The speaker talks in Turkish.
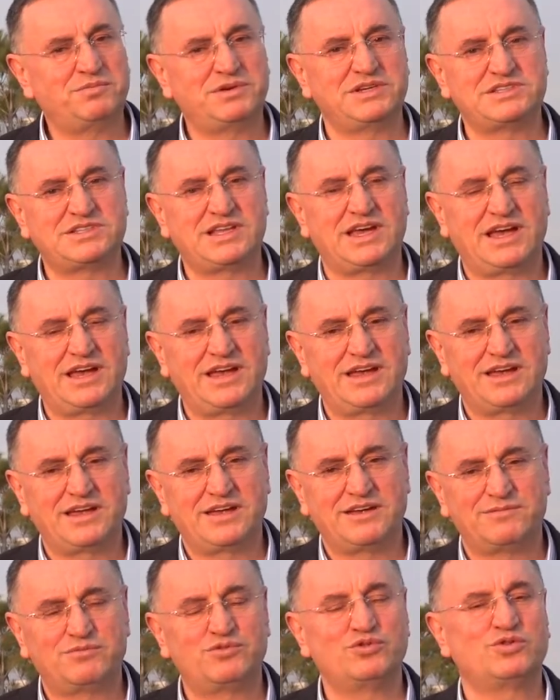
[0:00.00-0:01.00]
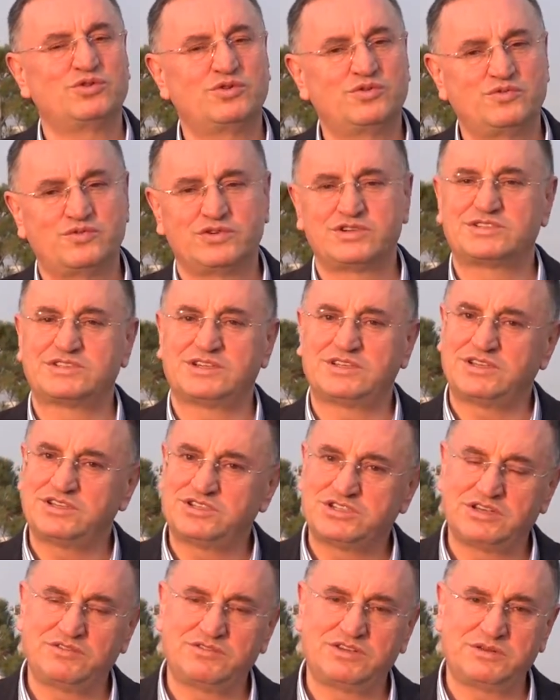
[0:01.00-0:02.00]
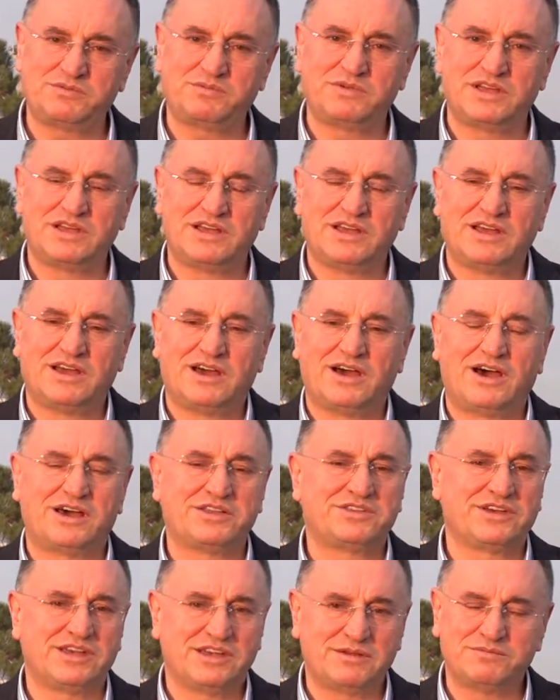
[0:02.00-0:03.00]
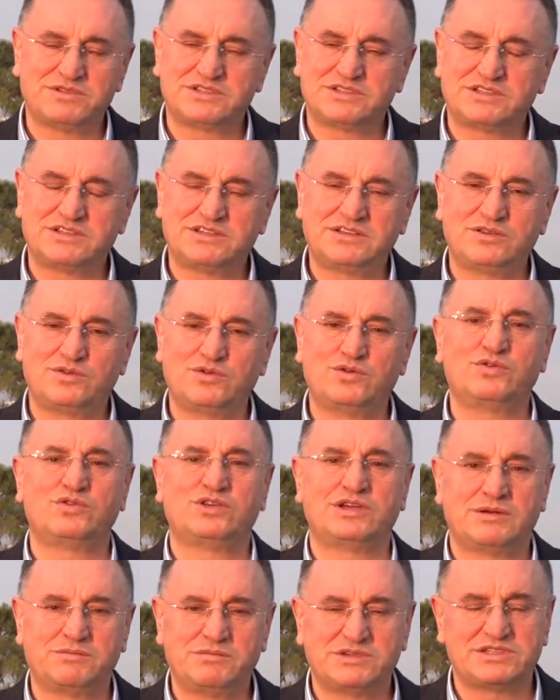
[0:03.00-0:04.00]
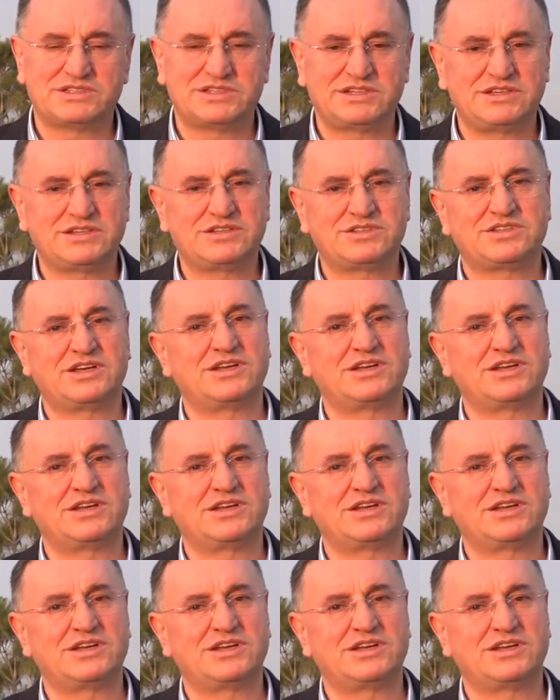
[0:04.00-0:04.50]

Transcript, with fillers: Biz de bunu fırsata çevirip Hatay'ımızı, ülkemizi